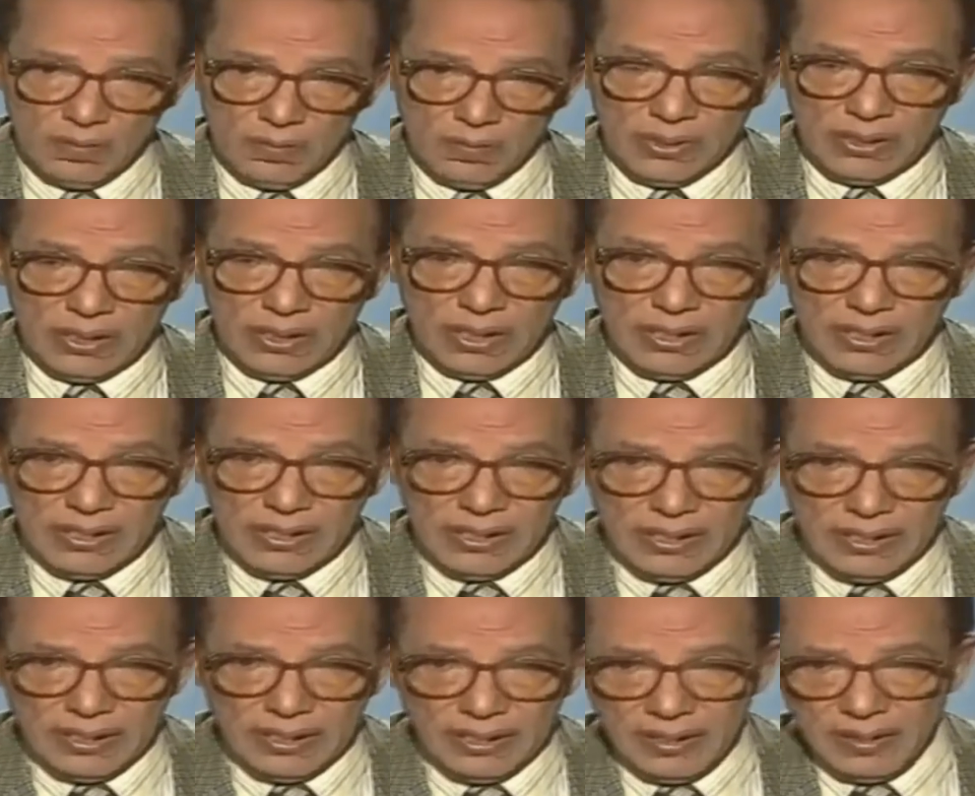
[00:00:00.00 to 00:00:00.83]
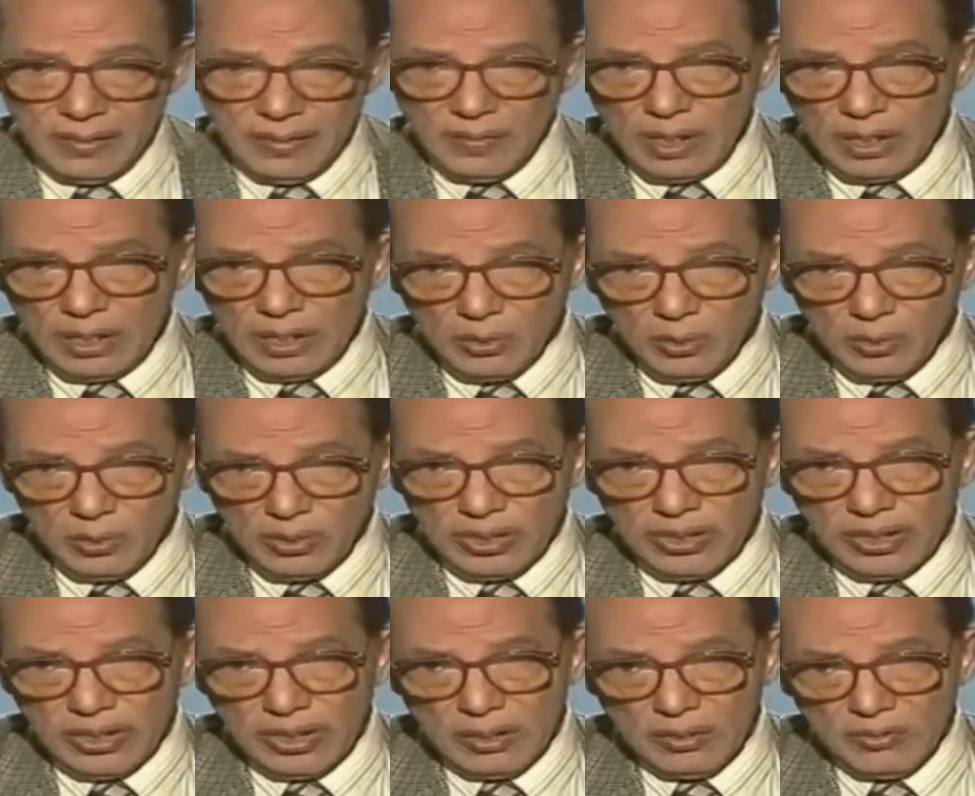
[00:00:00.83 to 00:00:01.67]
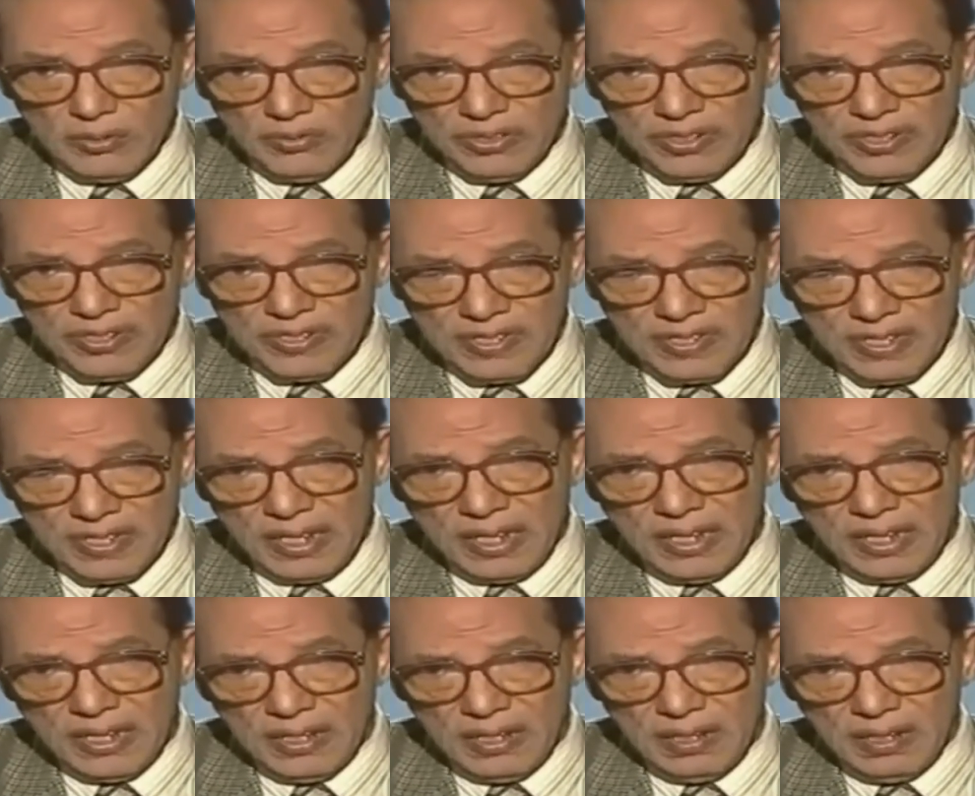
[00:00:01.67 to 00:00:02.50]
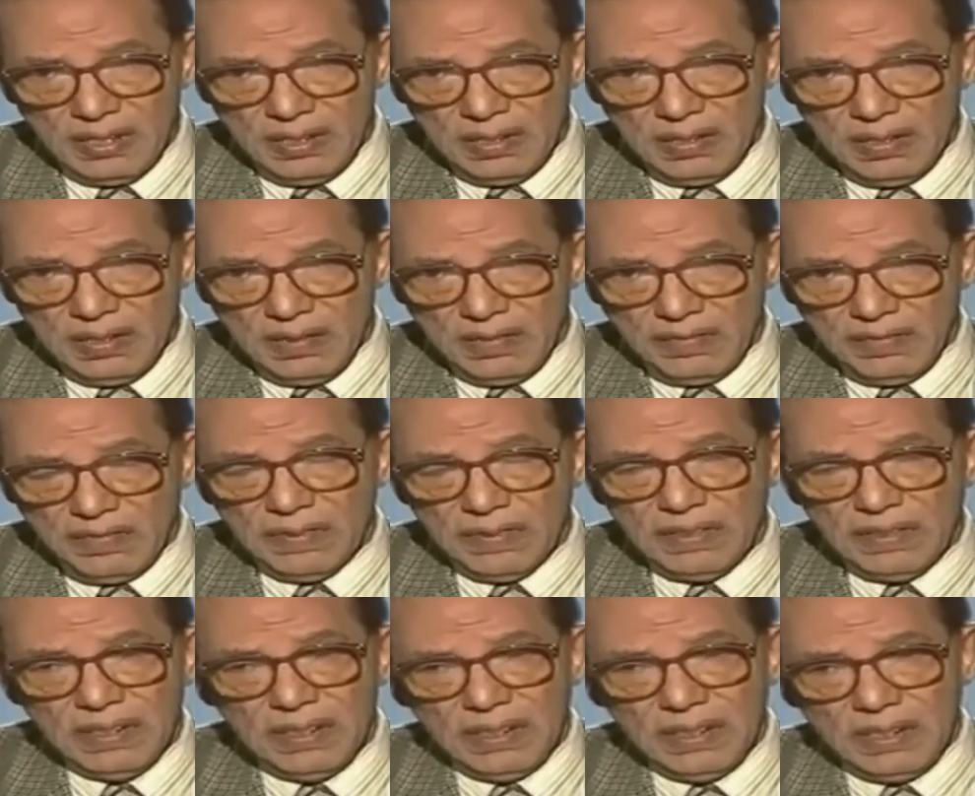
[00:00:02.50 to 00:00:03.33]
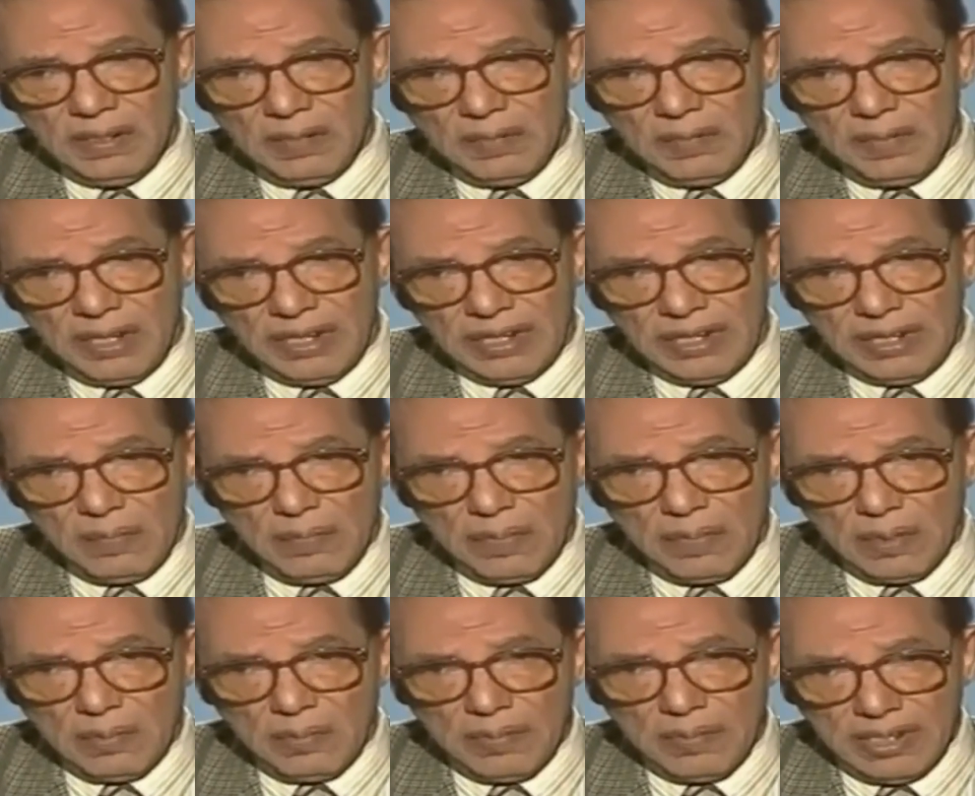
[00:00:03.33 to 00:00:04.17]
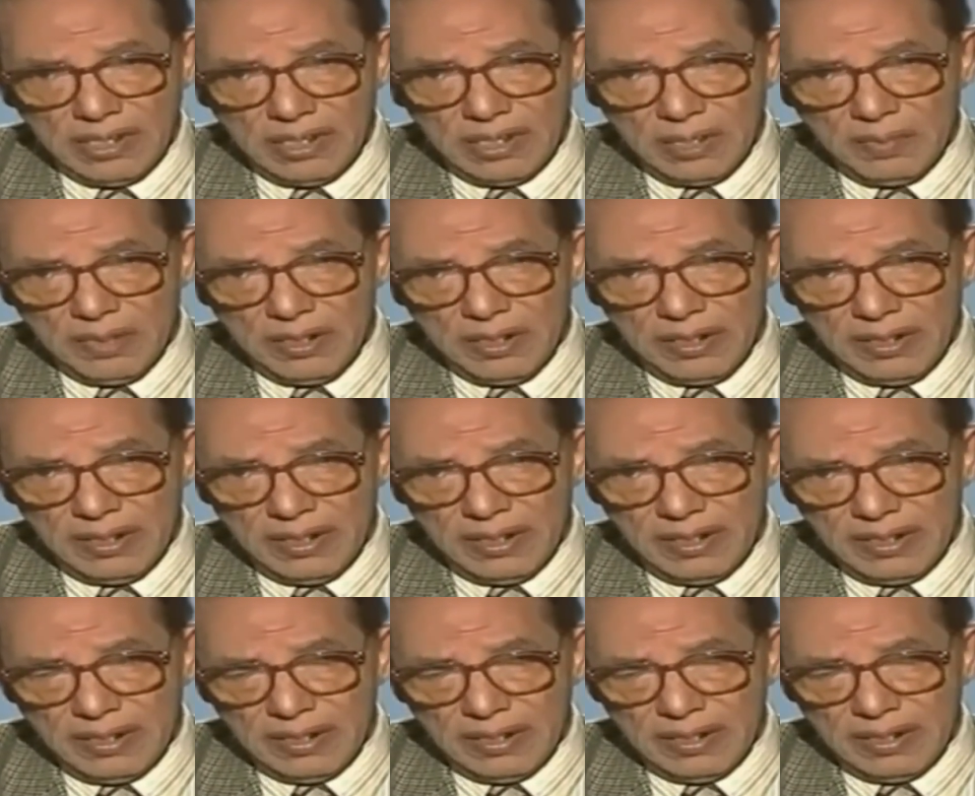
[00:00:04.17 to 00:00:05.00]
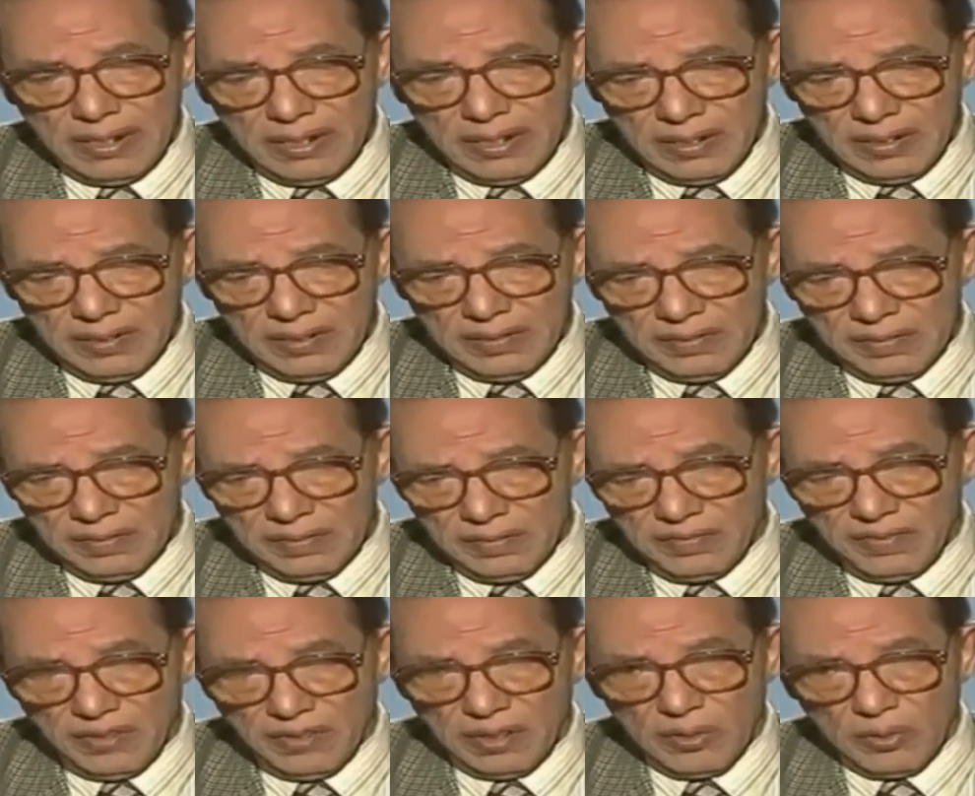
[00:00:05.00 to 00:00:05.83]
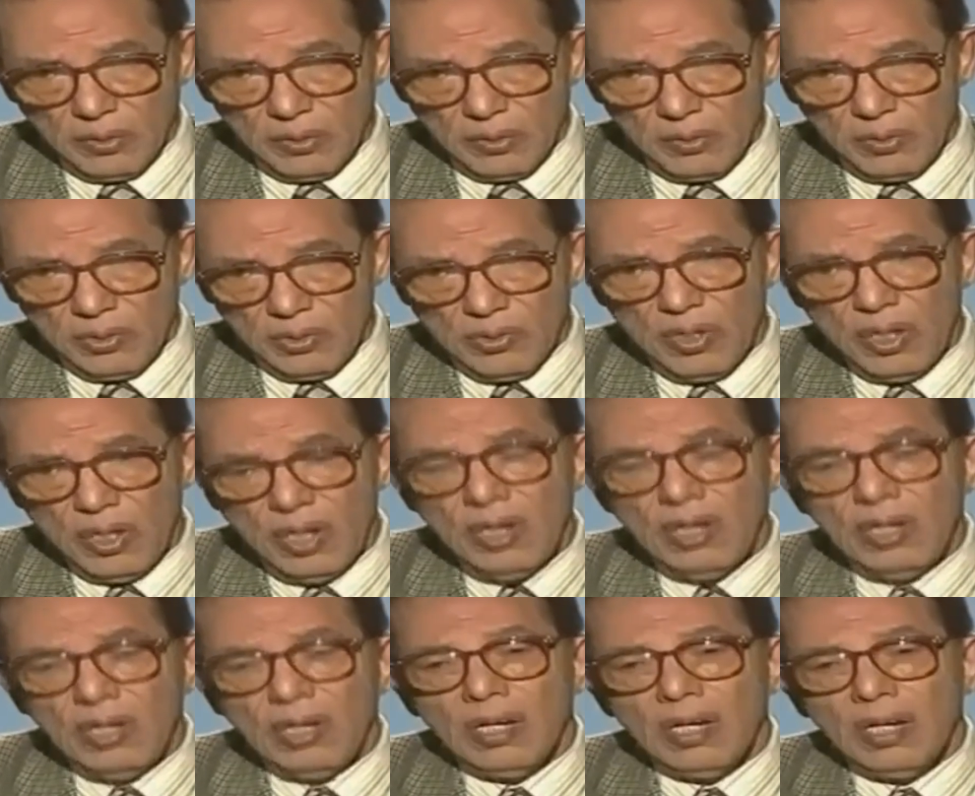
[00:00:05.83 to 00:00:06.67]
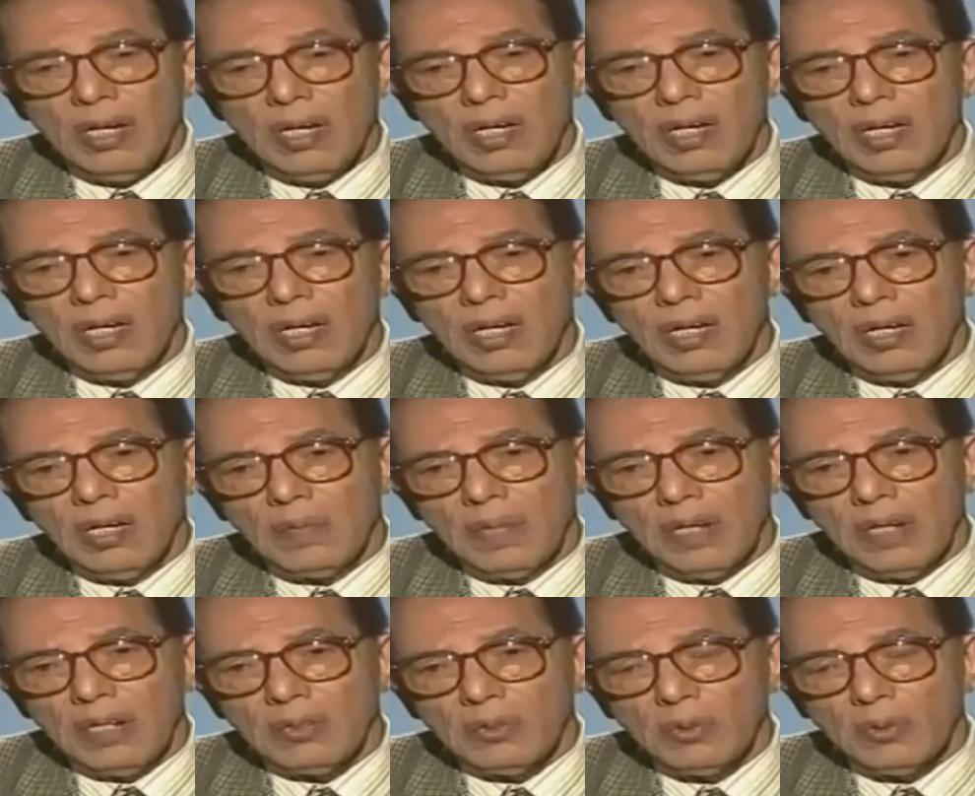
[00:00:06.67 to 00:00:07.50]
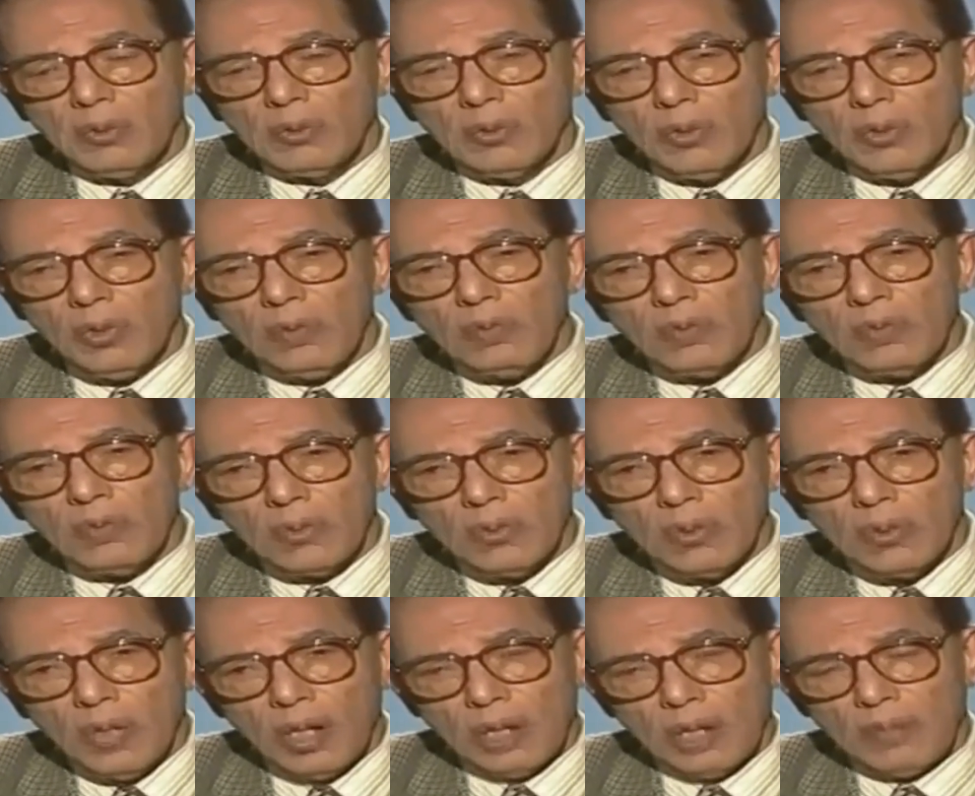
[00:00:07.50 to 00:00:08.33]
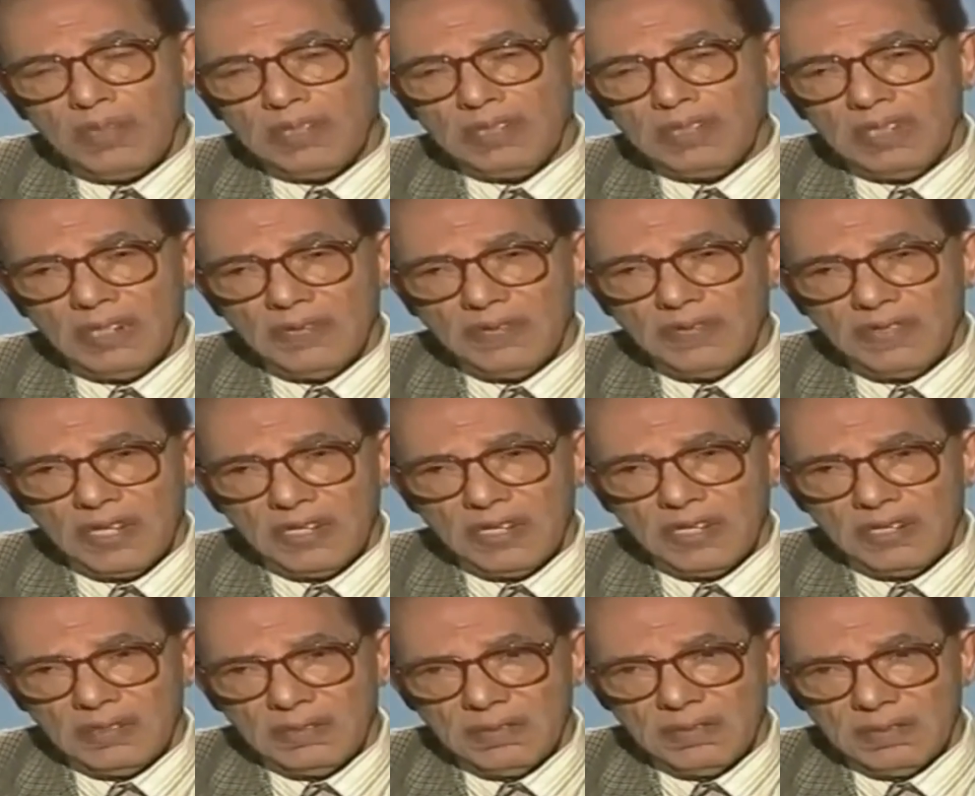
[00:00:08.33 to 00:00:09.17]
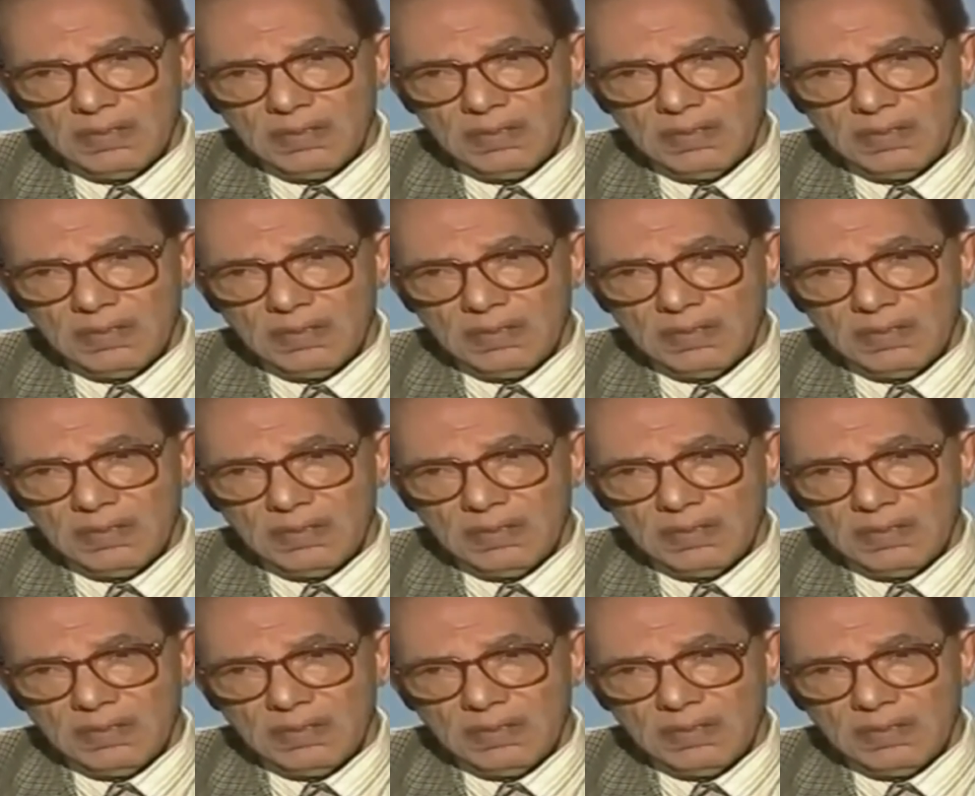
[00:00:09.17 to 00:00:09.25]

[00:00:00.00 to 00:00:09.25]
بدليل المخطوط اللي لقوه في سينا في منجم من مناجم الفيروز آه، مخطوط عمره 4000 سنة